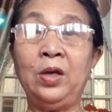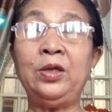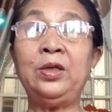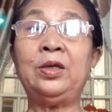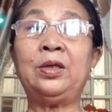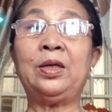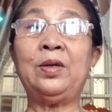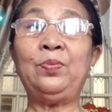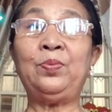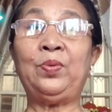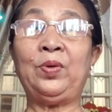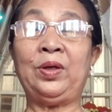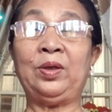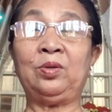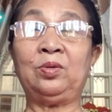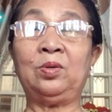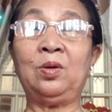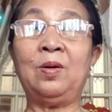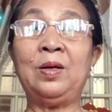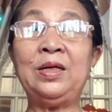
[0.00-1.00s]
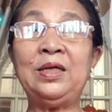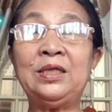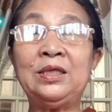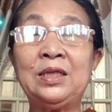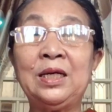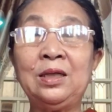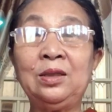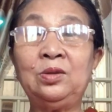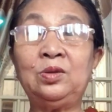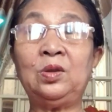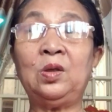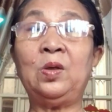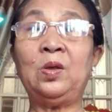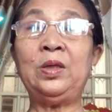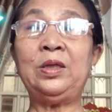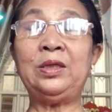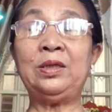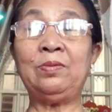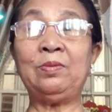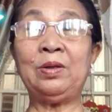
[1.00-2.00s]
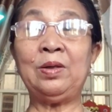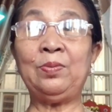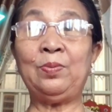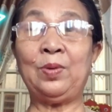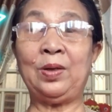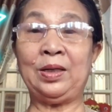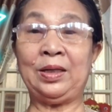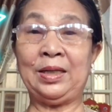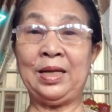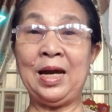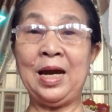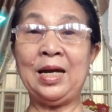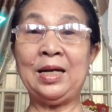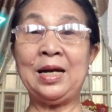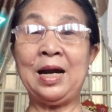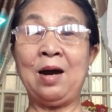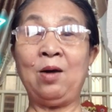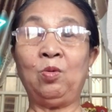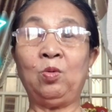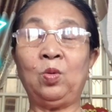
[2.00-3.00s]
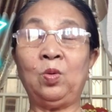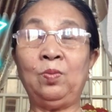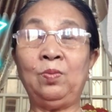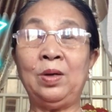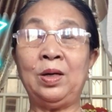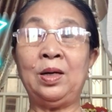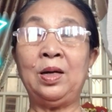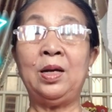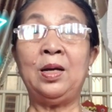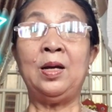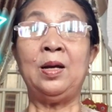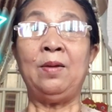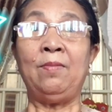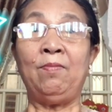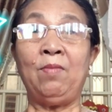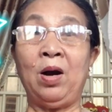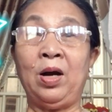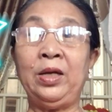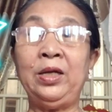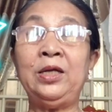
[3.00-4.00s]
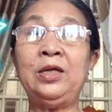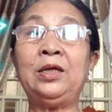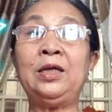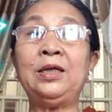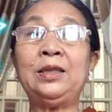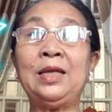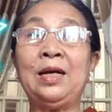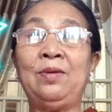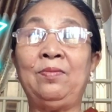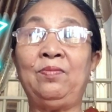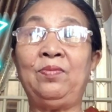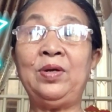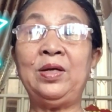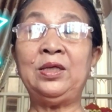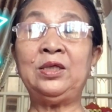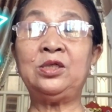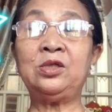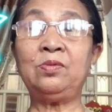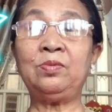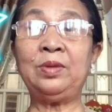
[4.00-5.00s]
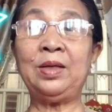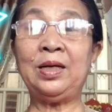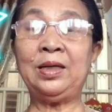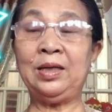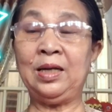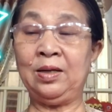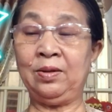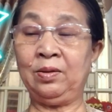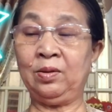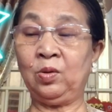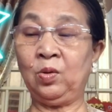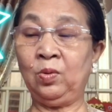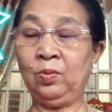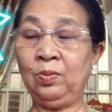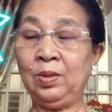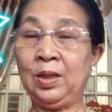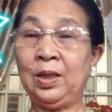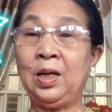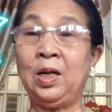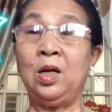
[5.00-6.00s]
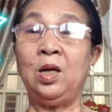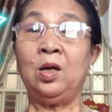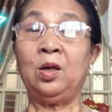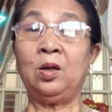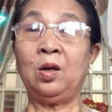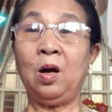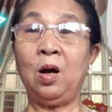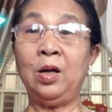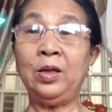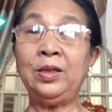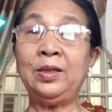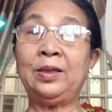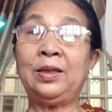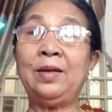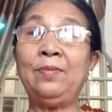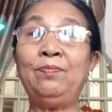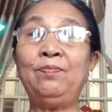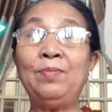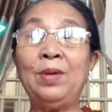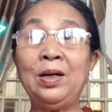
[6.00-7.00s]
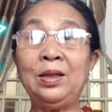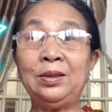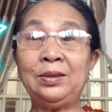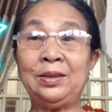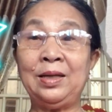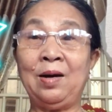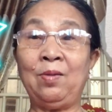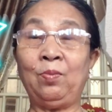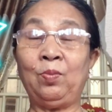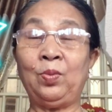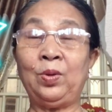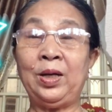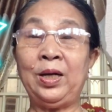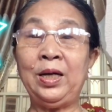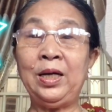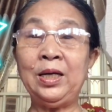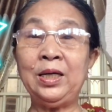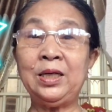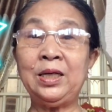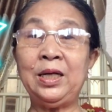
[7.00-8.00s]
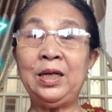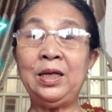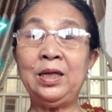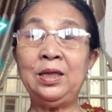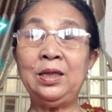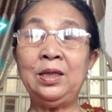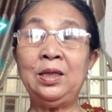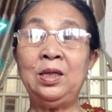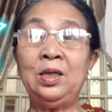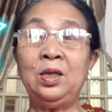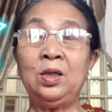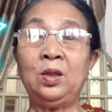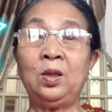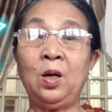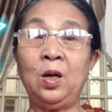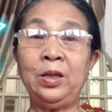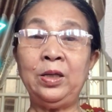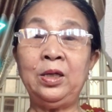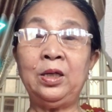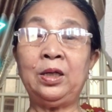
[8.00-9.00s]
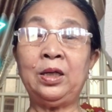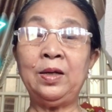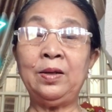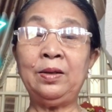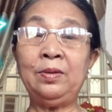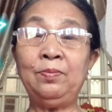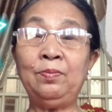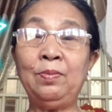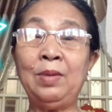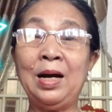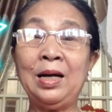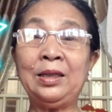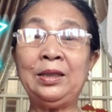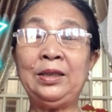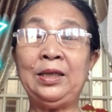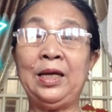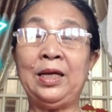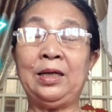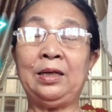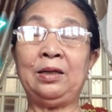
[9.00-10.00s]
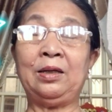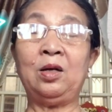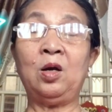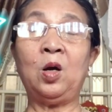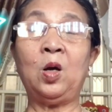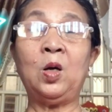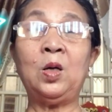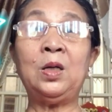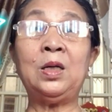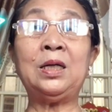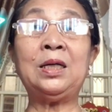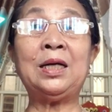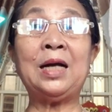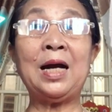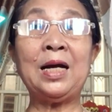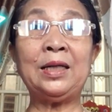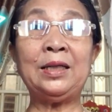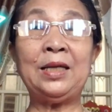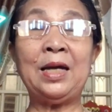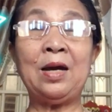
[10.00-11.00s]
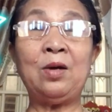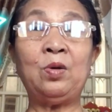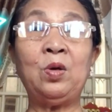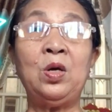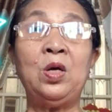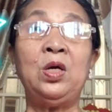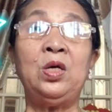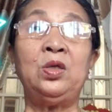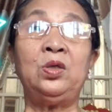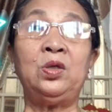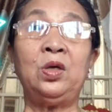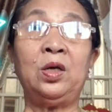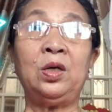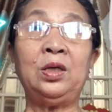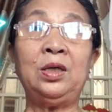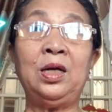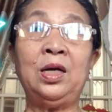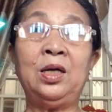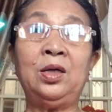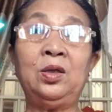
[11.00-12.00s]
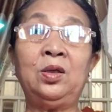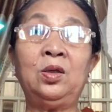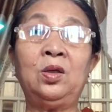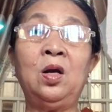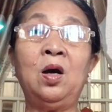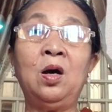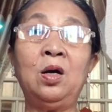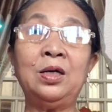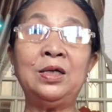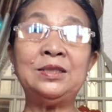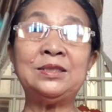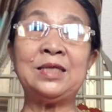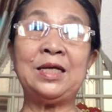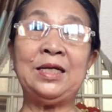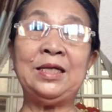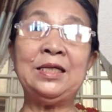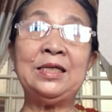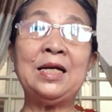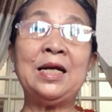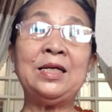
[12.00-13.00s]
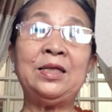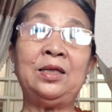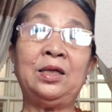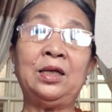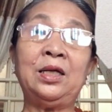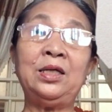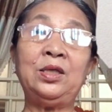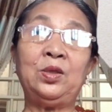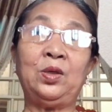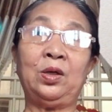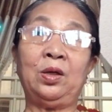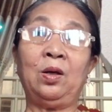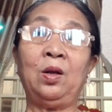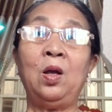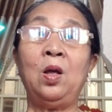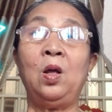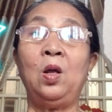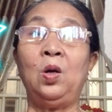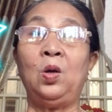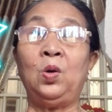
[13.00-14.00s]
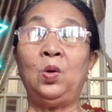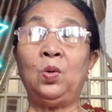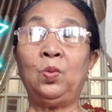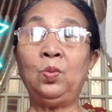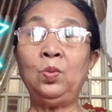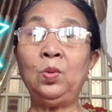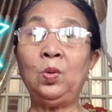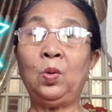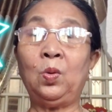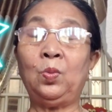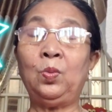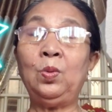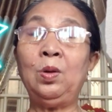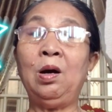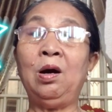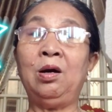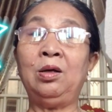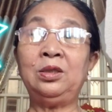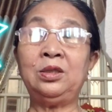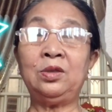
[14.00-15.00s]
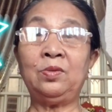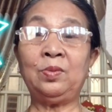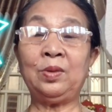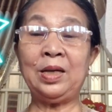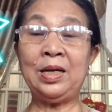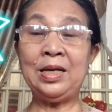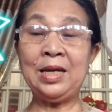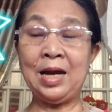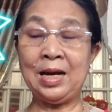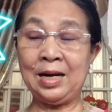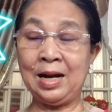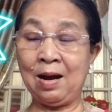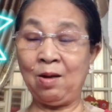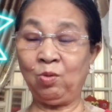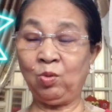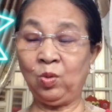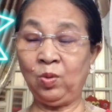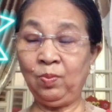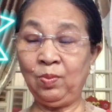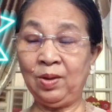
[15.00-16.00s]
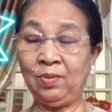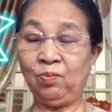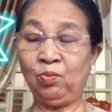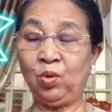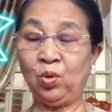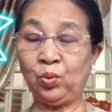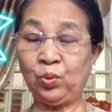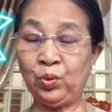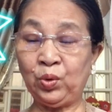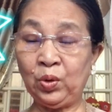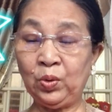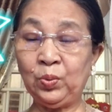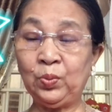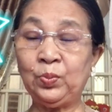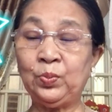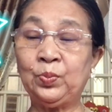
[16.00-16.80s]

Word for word: những cái phiền toái rắc rối trong cái phần gia đạo của mình bởi những cái thành viên trong gia đình của mình có những cái bất đồng ý kiến có những cái mắt nhìn nó nó khác nhau cho nên nó xảy ra những cái chuyện lũng củng ở trong cái gia đạo của mình một chút